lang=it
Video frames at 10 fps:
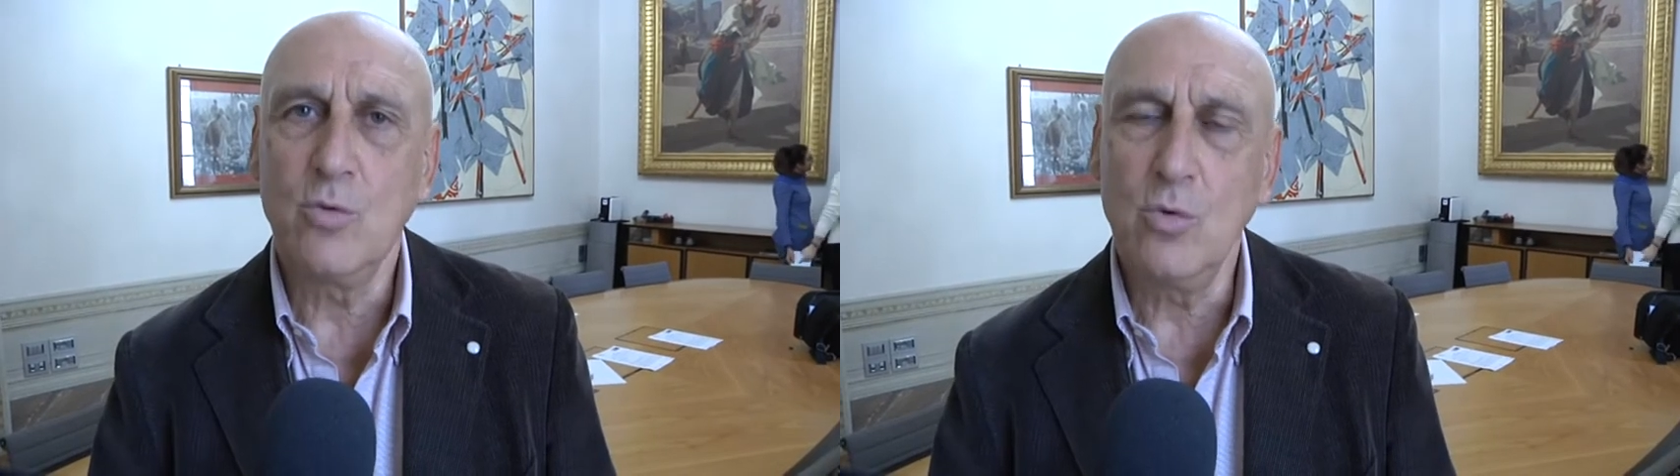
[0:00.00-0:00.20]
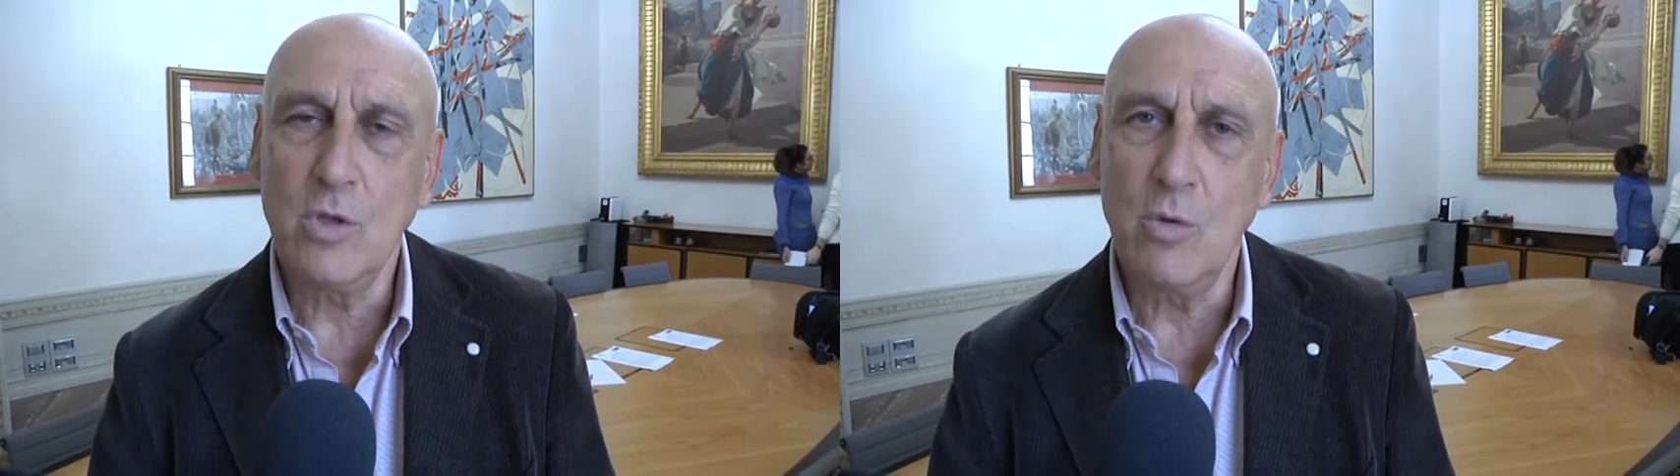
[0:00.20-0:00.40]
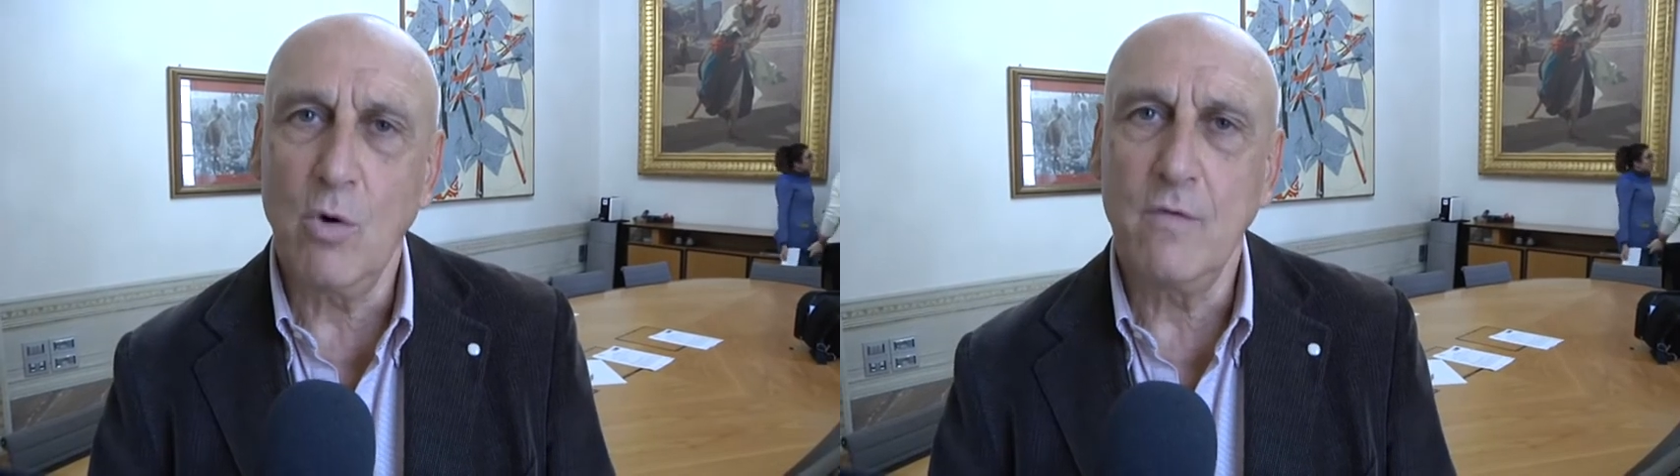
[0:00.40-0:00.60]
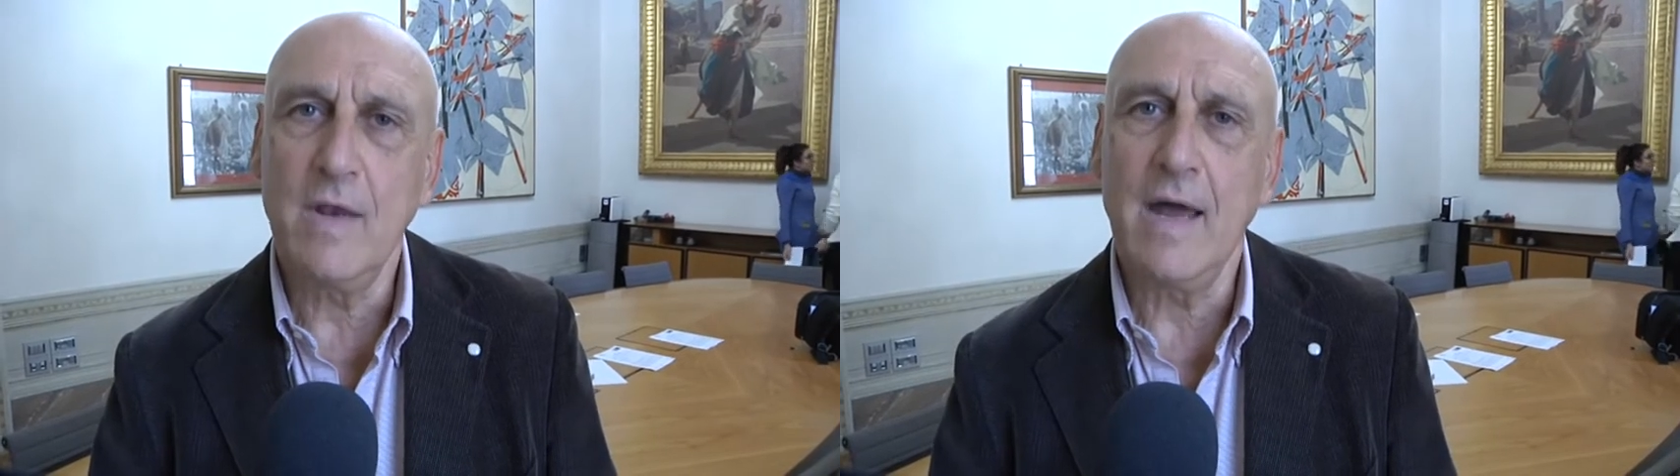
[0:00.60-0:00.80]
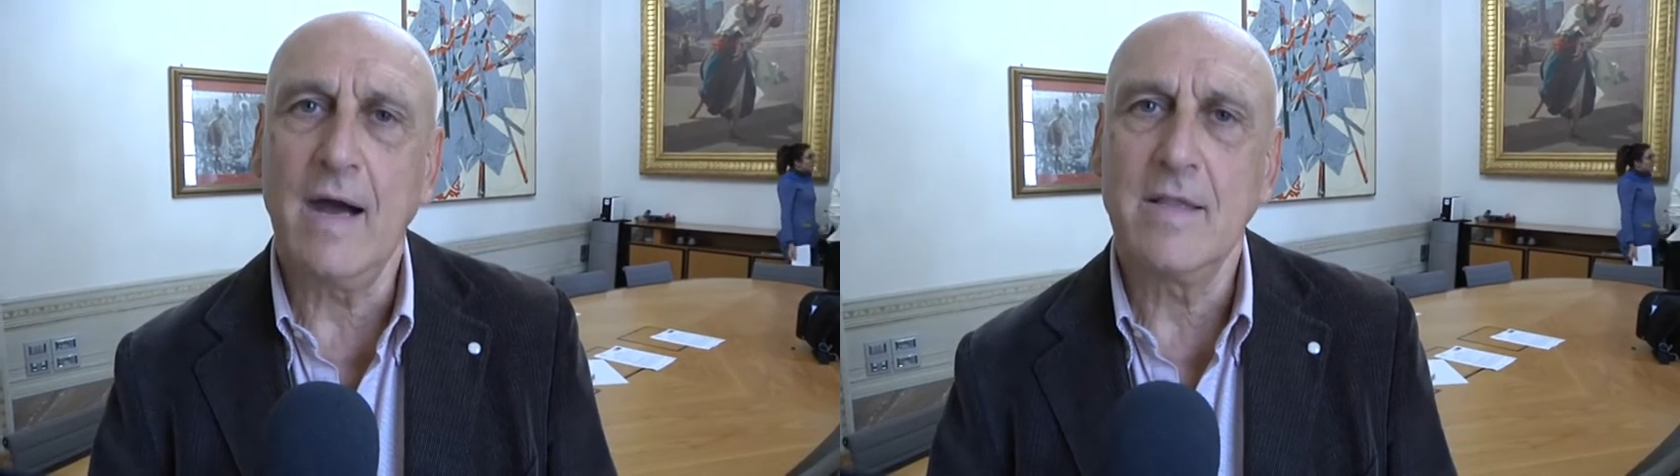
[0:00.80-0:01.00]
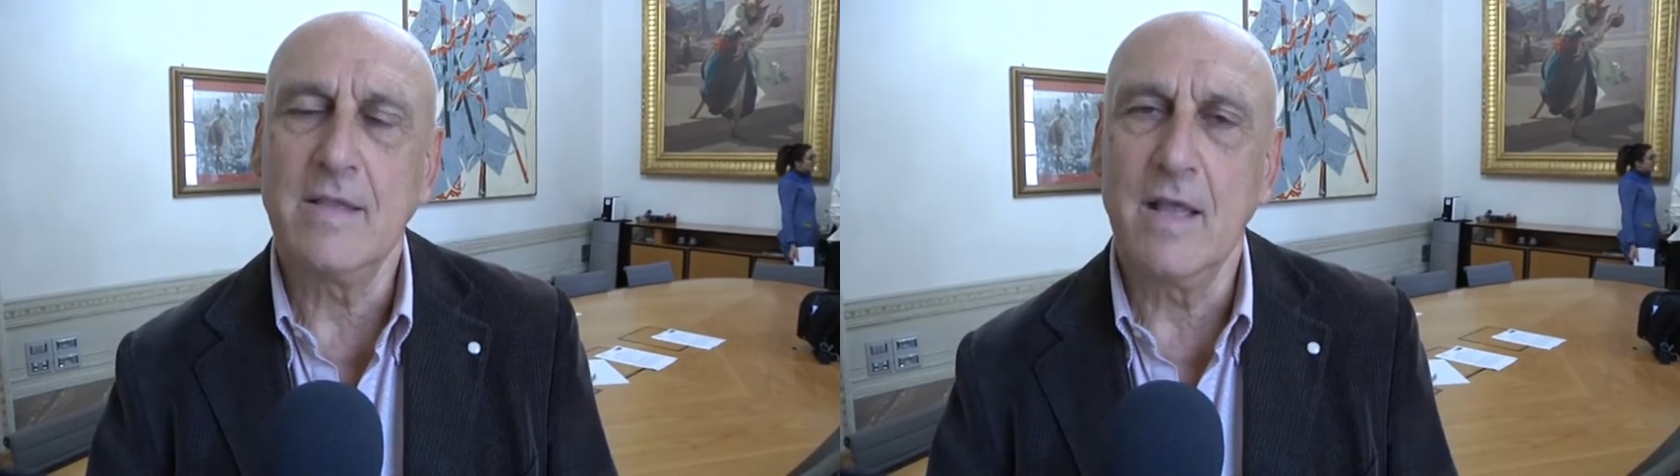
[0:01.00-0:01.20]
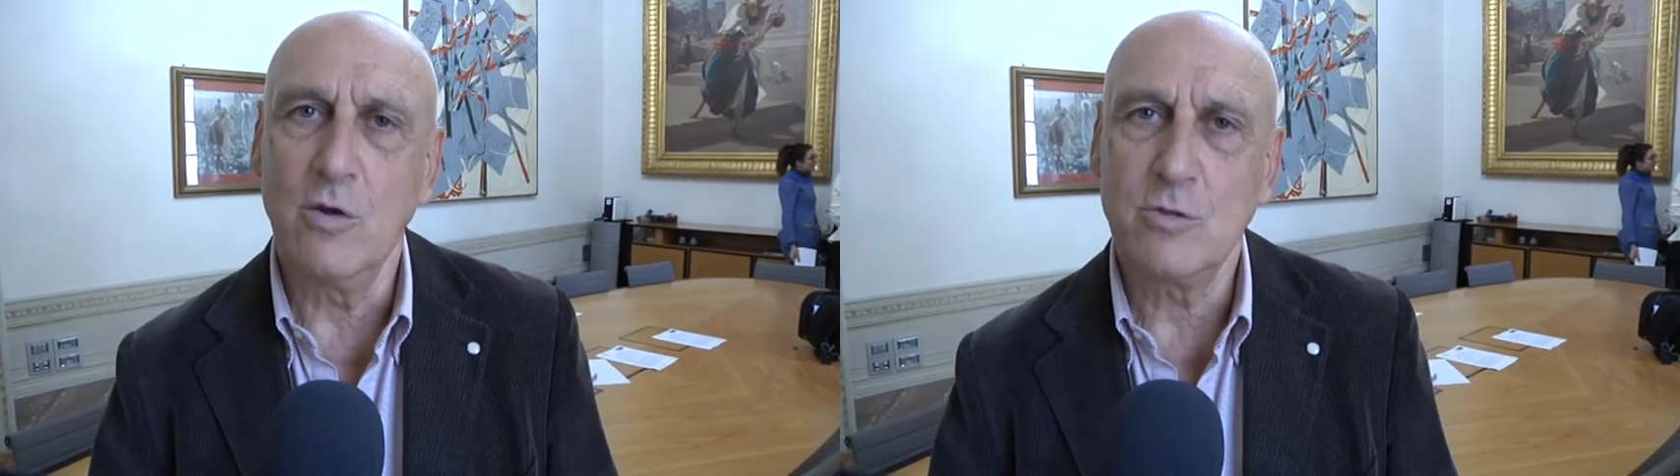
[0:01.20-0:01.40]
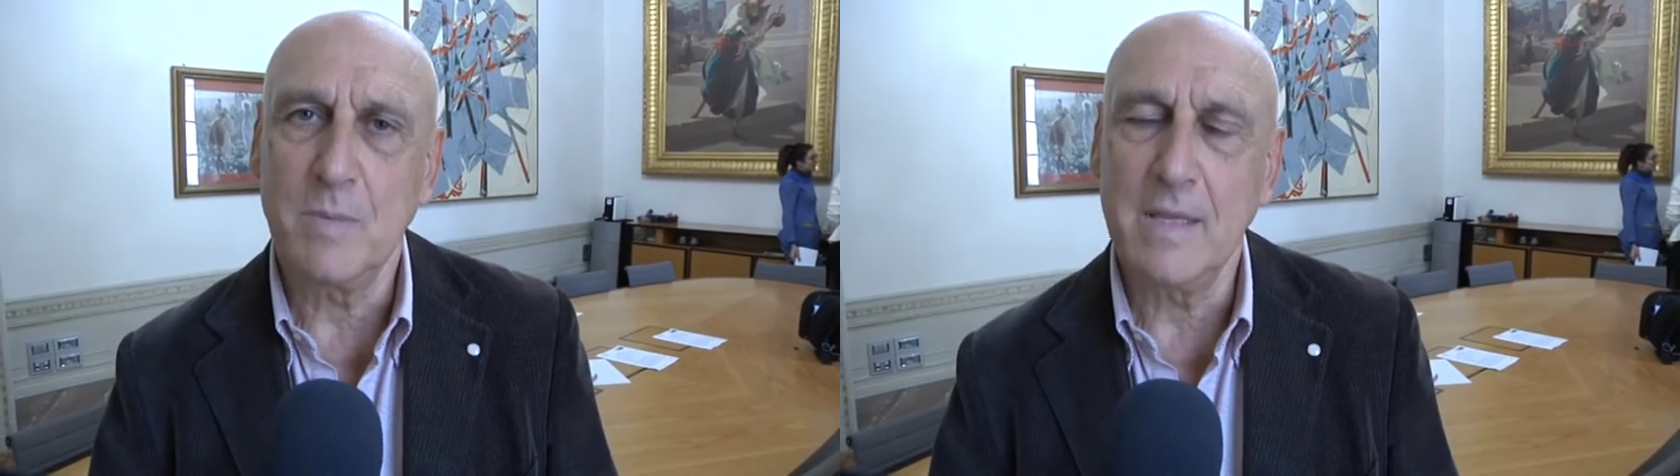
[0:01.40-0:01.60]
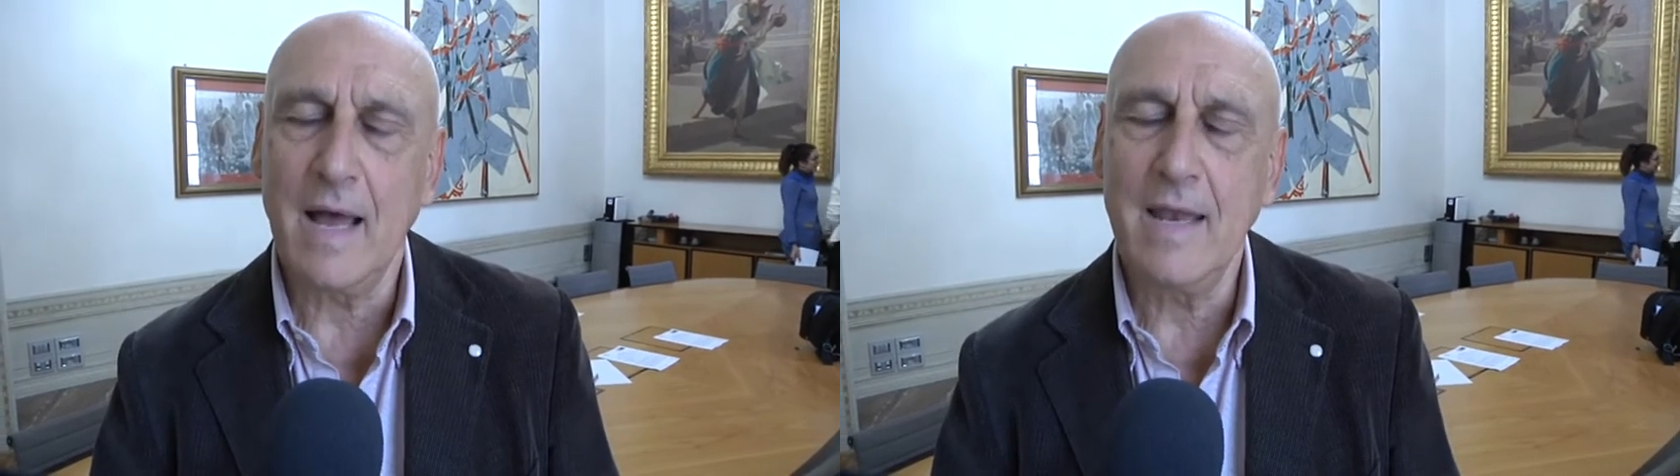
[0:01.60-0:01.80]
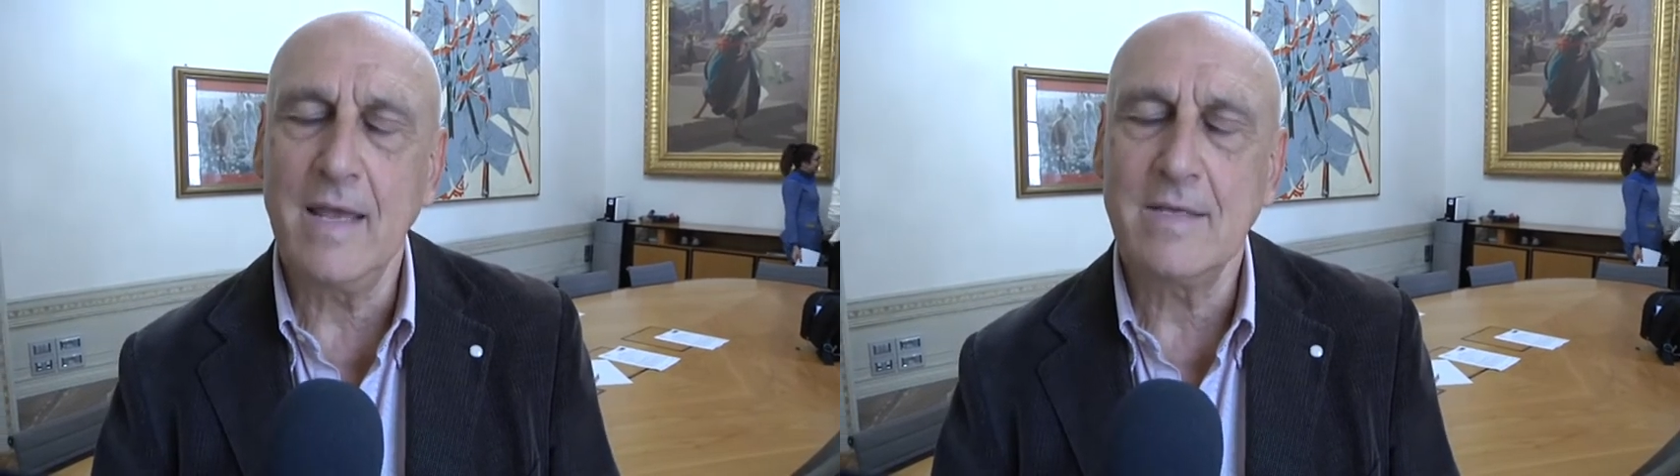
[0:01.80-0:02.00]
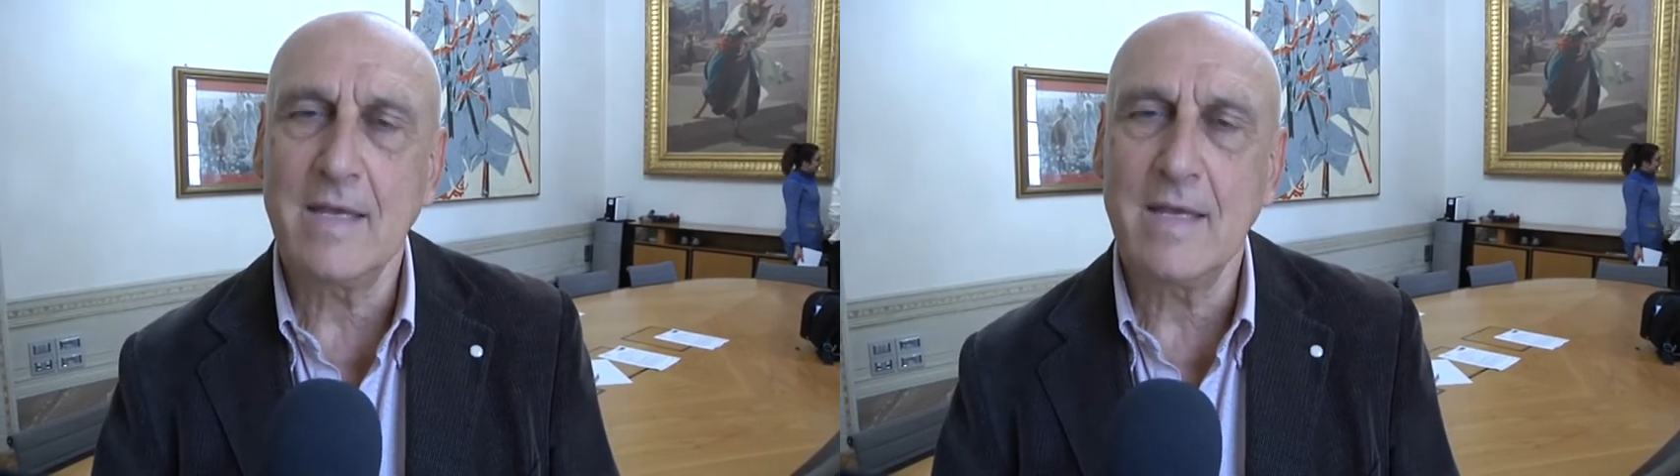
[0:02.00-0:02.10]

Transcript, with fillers: tutti i nuovi nati dell'ospedale